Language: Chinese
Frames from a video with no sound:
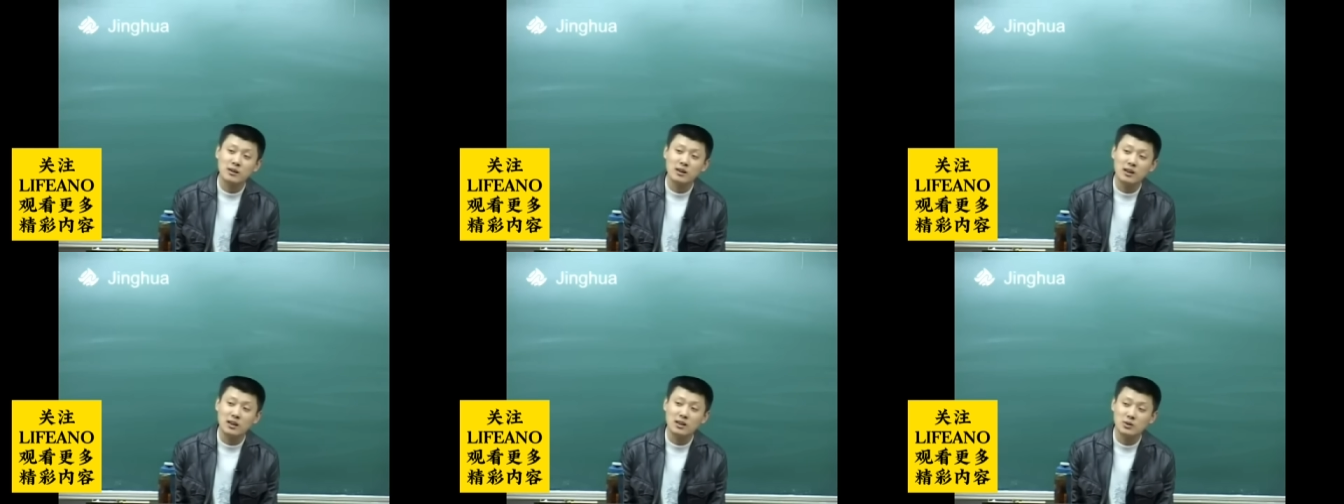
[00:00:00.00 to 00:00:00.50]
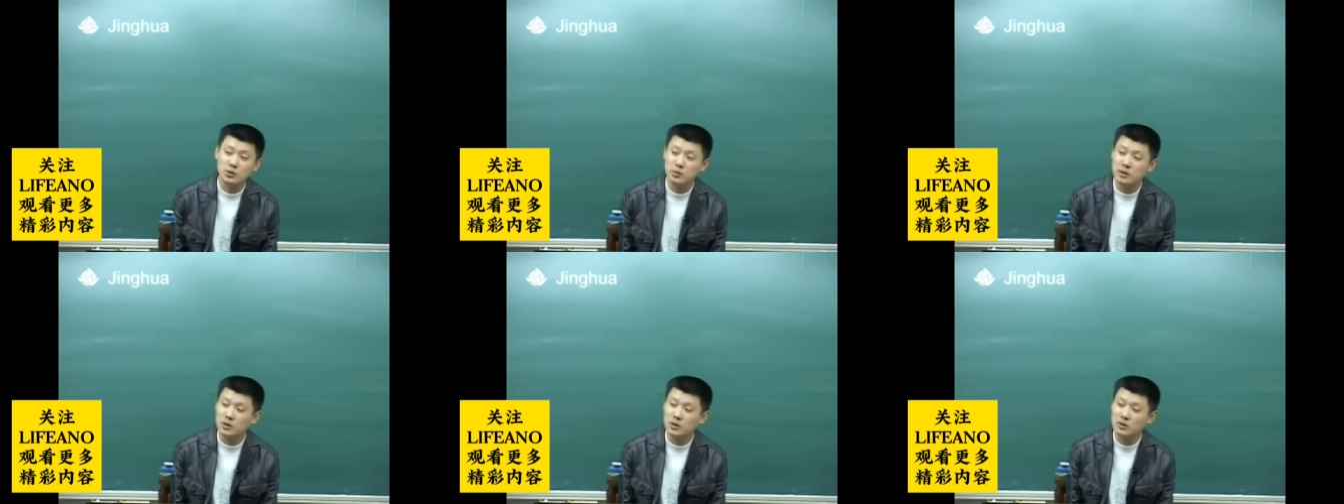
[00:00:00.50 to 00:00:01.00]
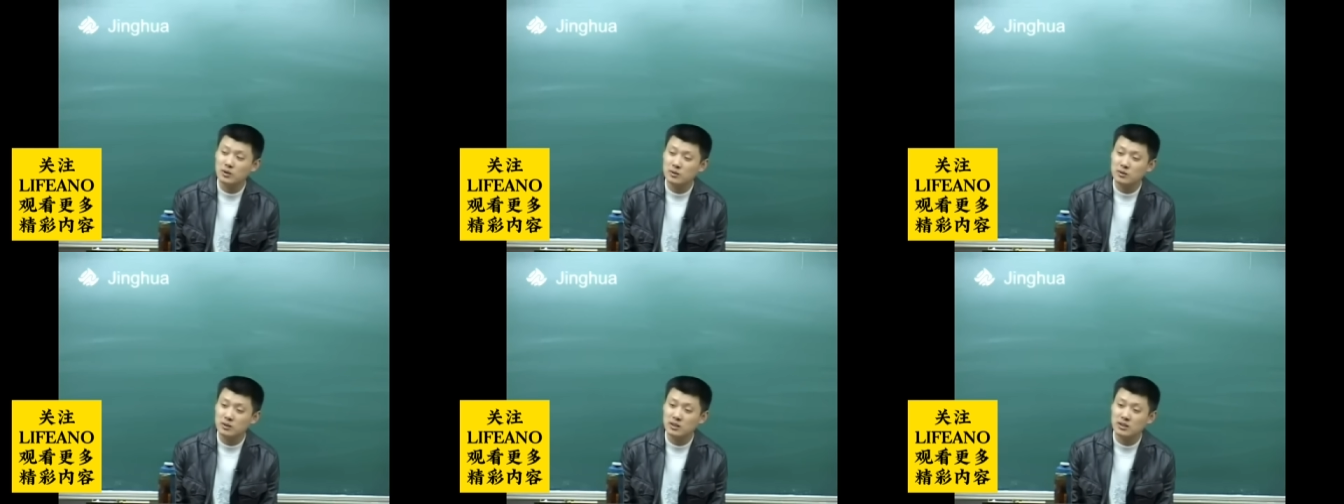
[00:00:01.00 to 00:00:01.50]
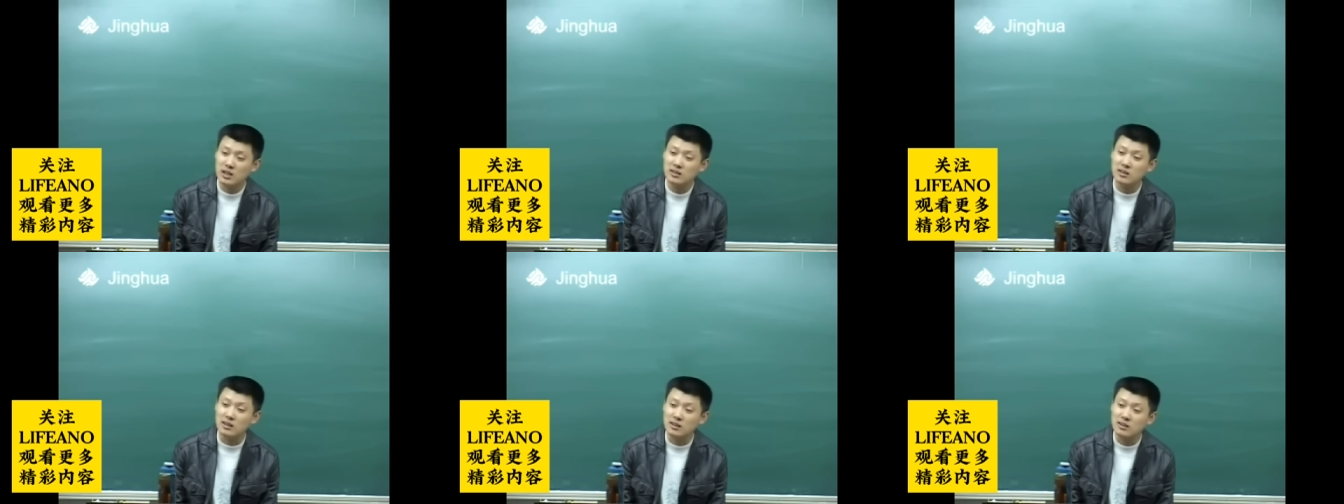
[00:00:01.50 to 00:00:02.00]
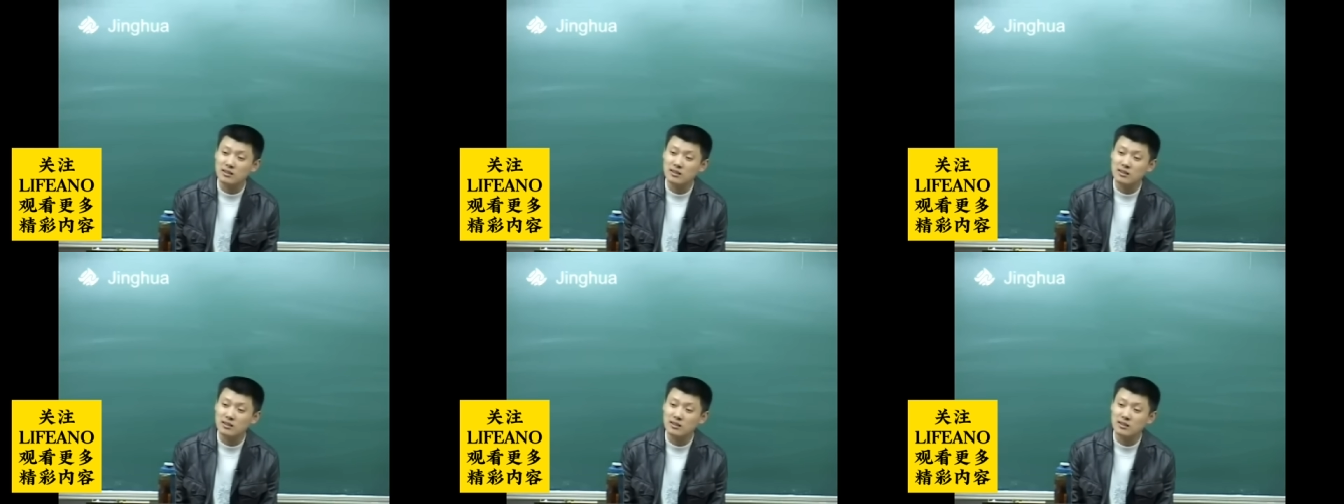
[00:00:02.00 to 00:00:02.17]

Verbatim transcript: 啊，居民楼一千层，